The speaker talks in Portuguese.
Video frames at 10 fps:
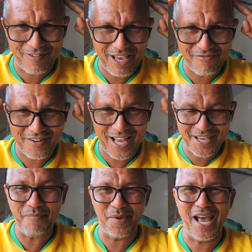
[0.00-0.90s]
Vai ficar
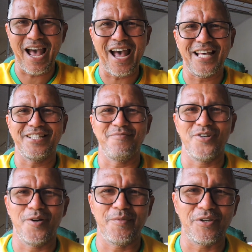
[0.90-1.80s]
arrepiada,
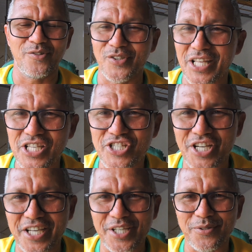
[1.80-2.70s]
meu amigo, não tem
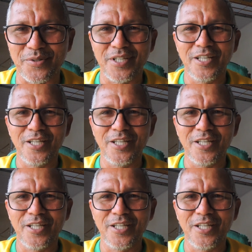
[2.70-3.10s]
jeito.